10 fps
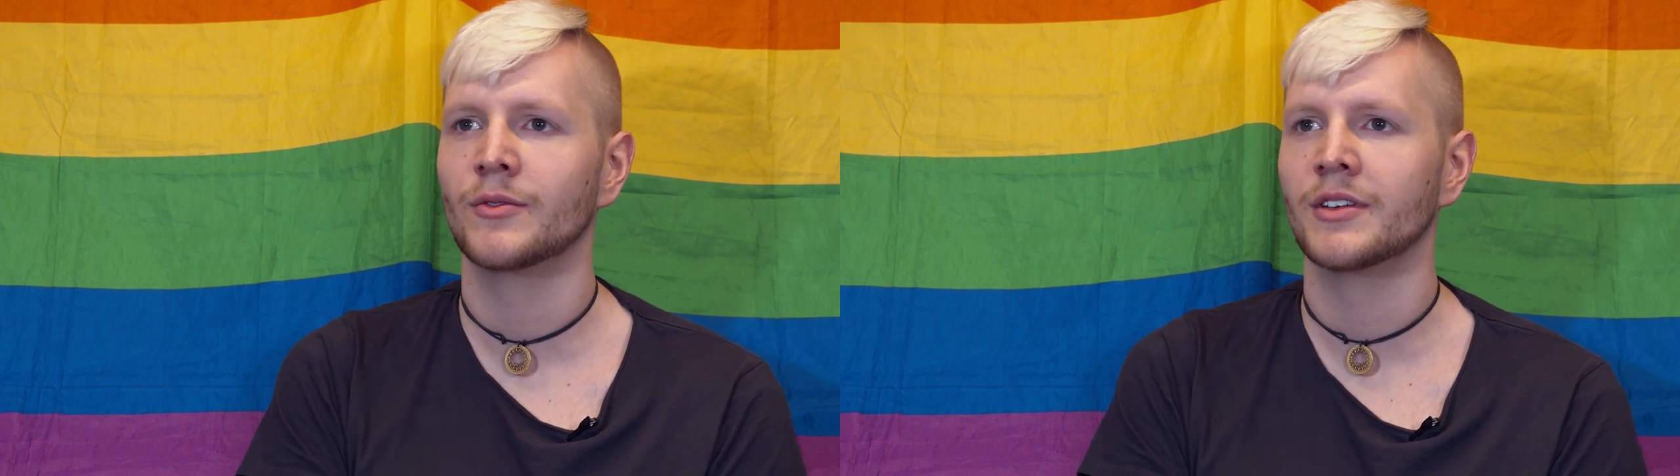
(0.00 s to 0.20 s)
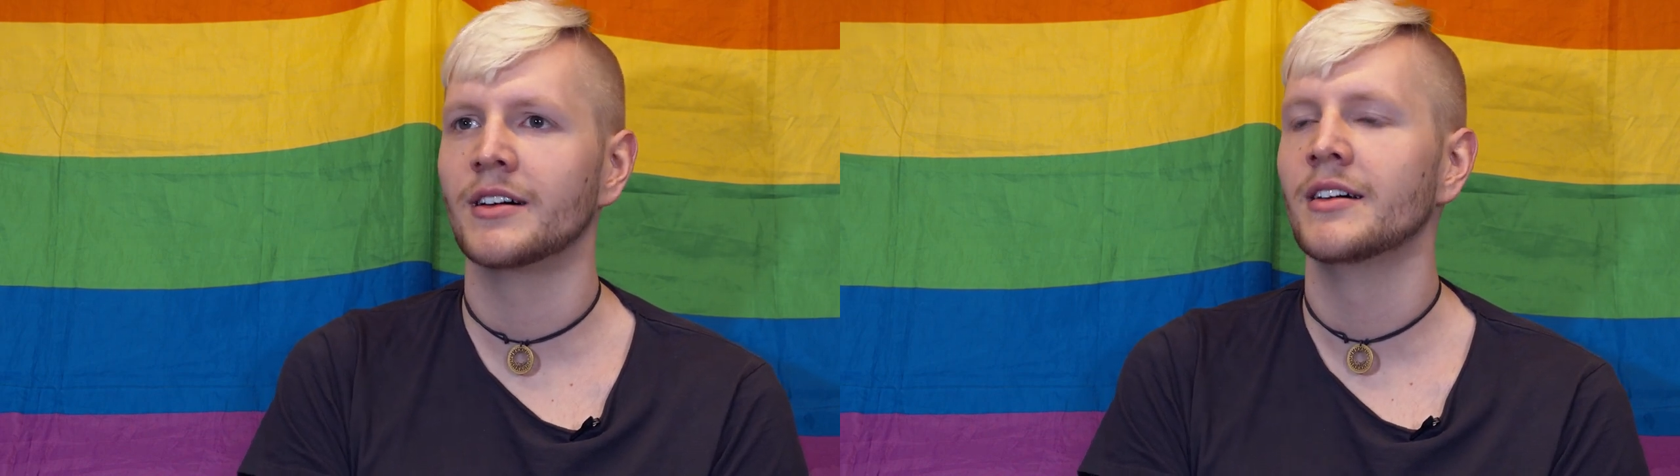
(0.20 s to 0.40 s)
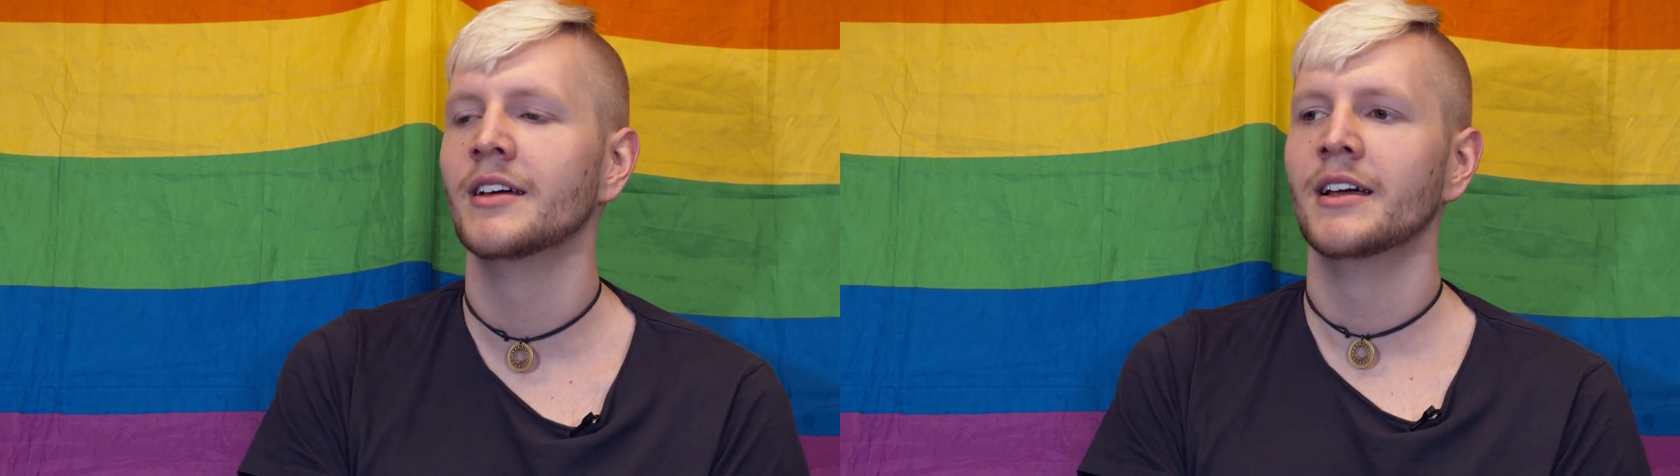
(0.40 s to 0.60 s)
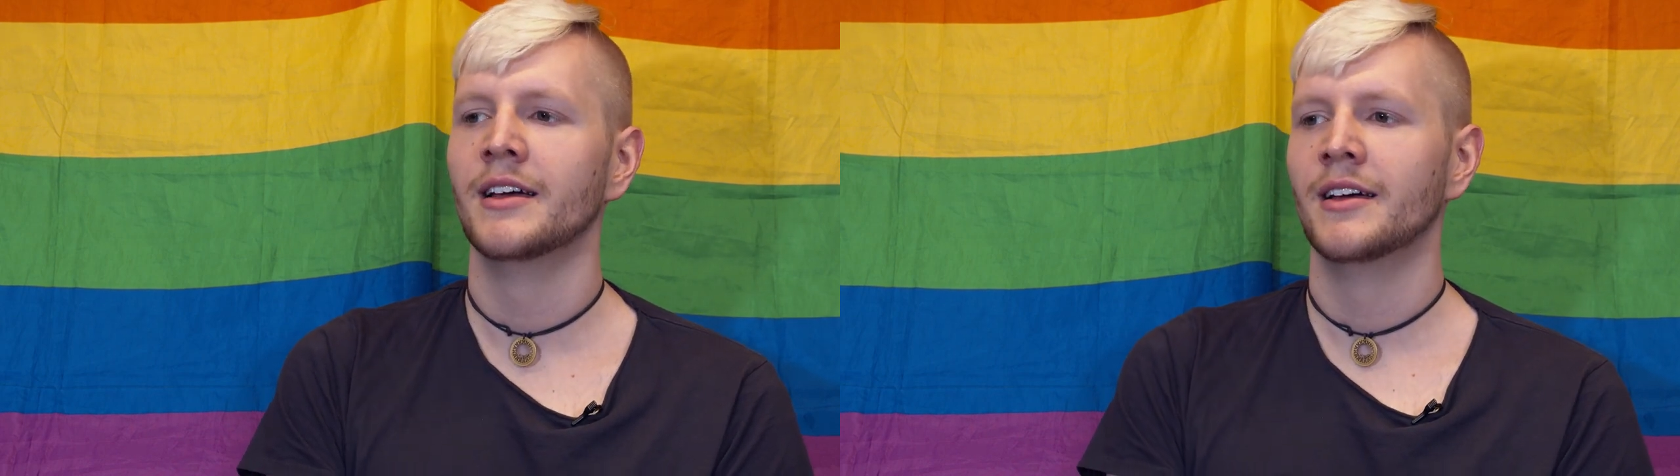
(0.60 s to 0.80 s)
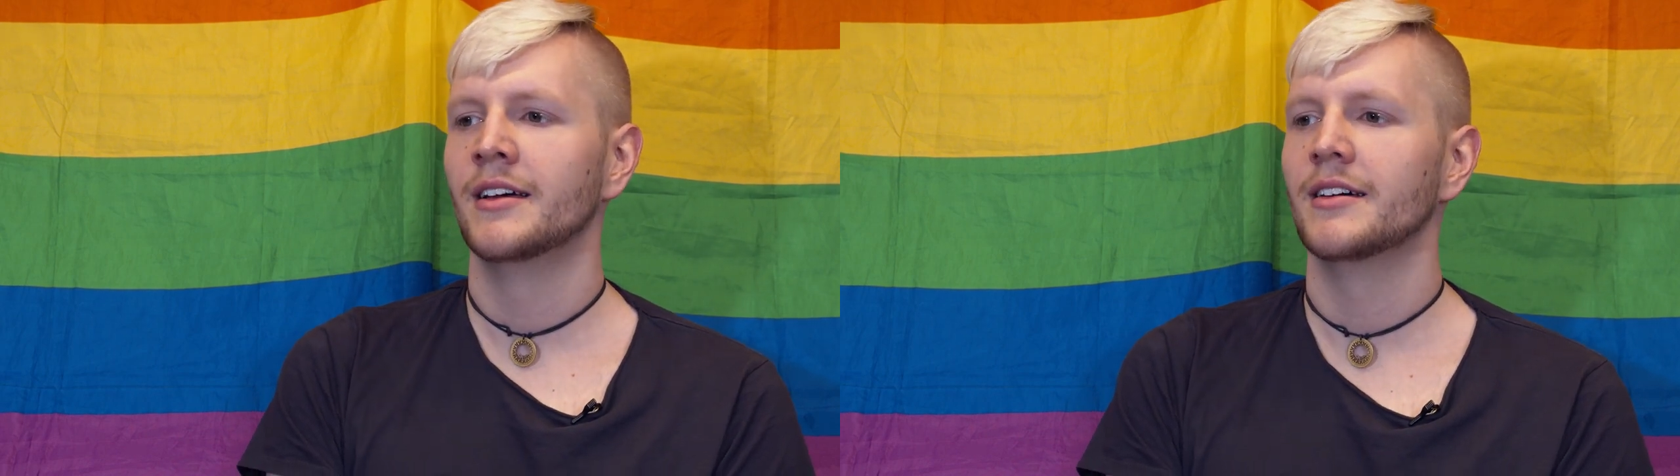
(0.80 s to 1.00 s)
oder
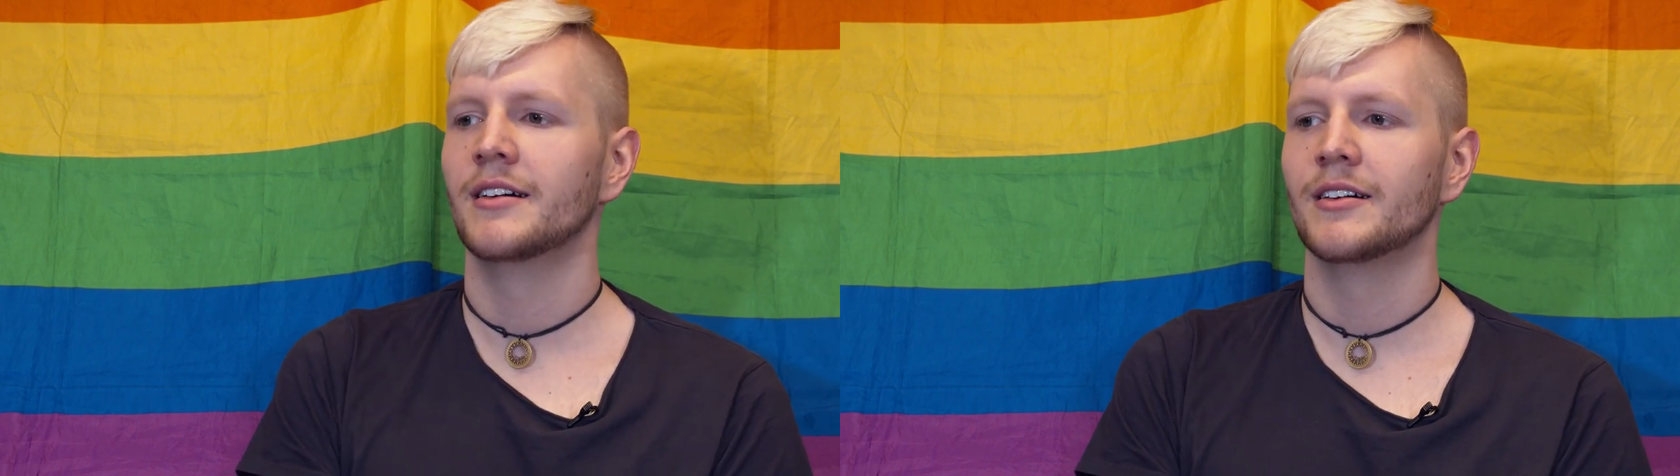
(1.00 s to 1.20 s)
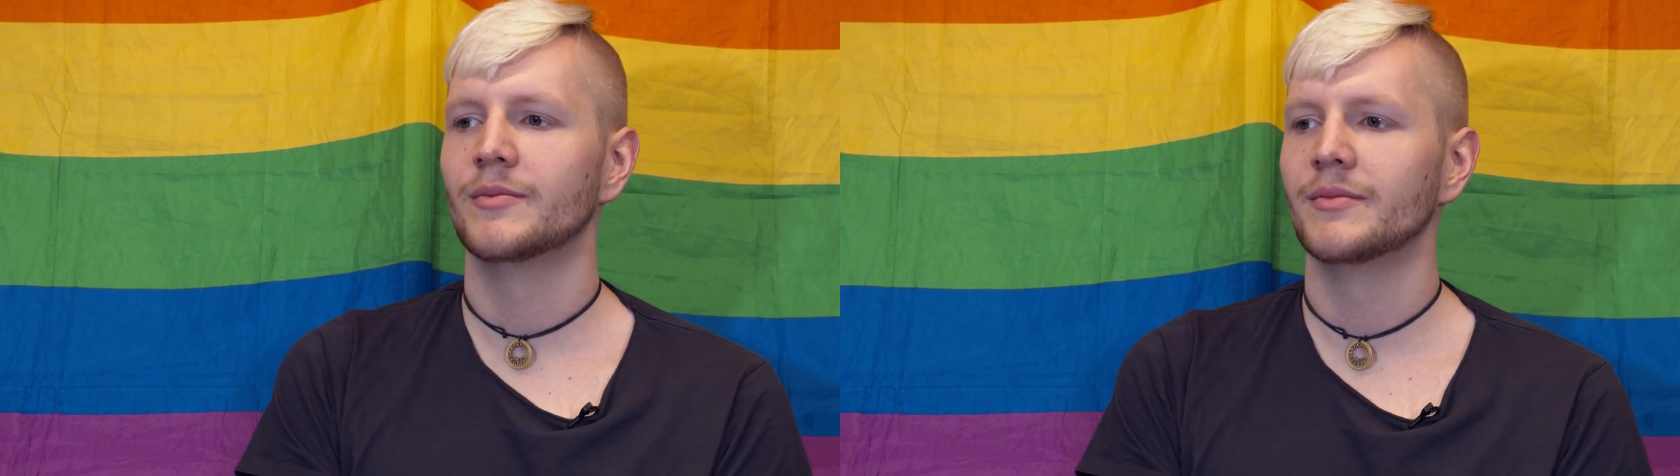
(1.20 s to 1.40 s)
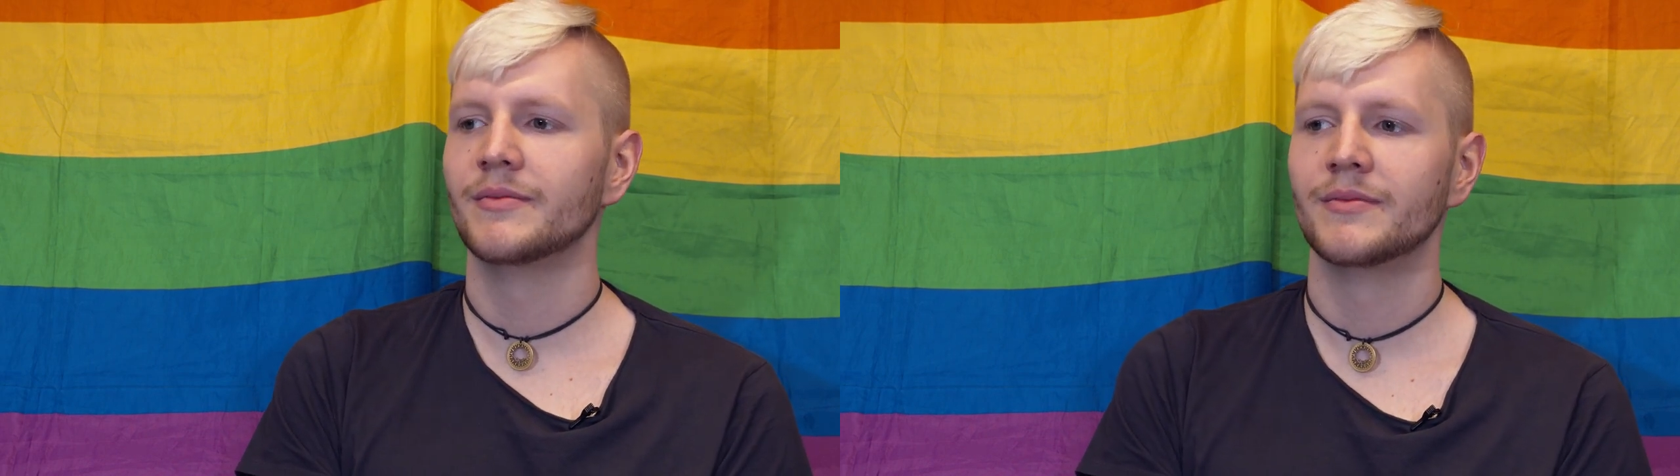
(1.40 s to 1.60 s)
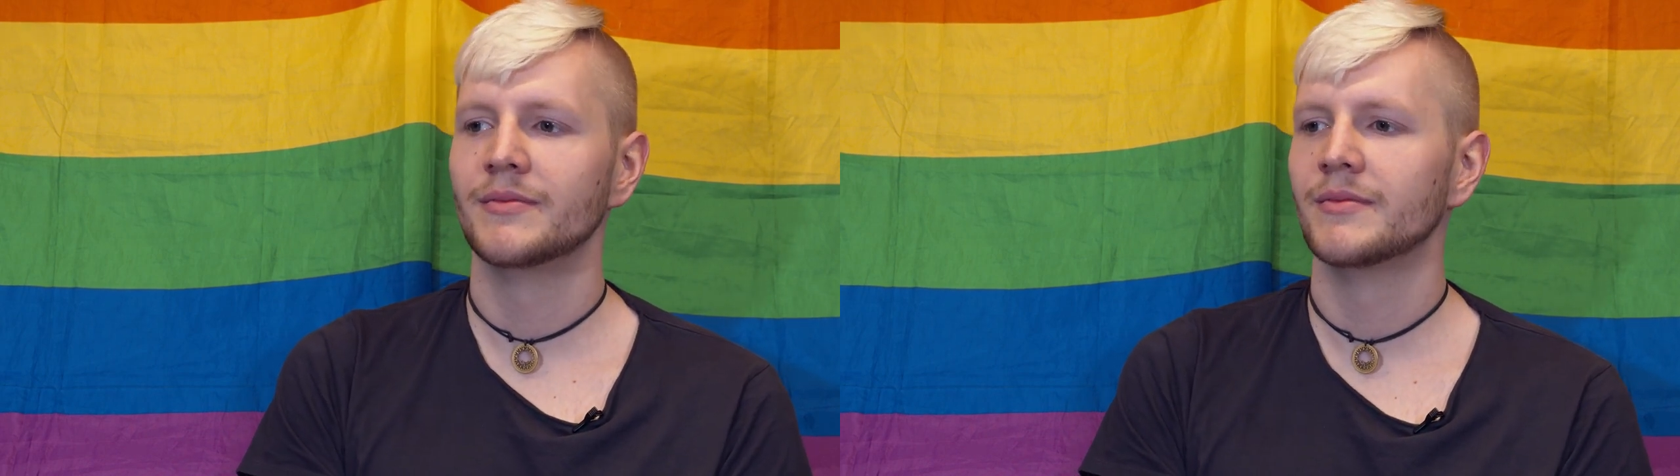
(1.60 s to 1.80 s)
ähm,